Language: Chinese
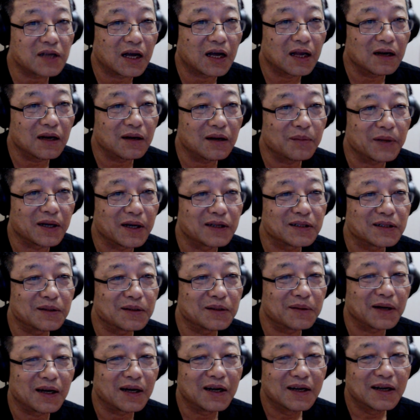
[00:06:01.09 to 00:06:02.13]
了呗，是
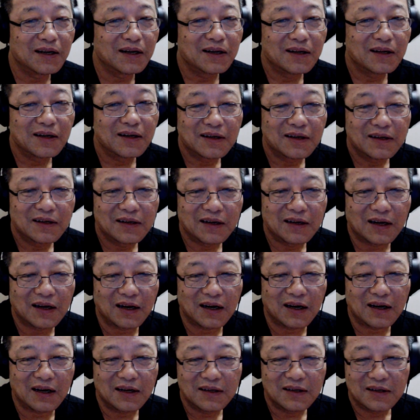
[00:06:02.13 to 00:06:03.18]
吧？
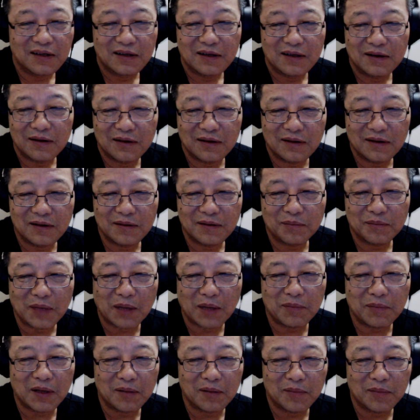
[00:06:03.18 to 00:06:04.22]
啊，呃，慢
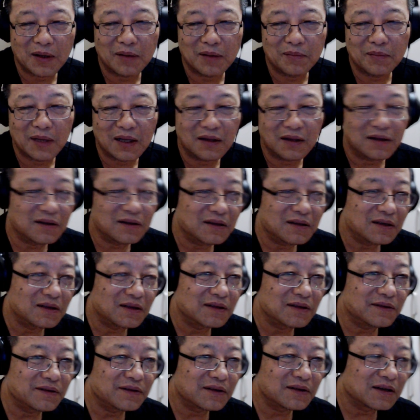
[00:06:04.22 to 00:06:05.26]
慢慢慢的，你
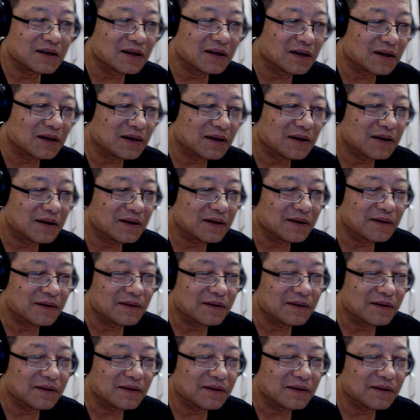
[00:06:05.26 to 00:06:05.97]
这个。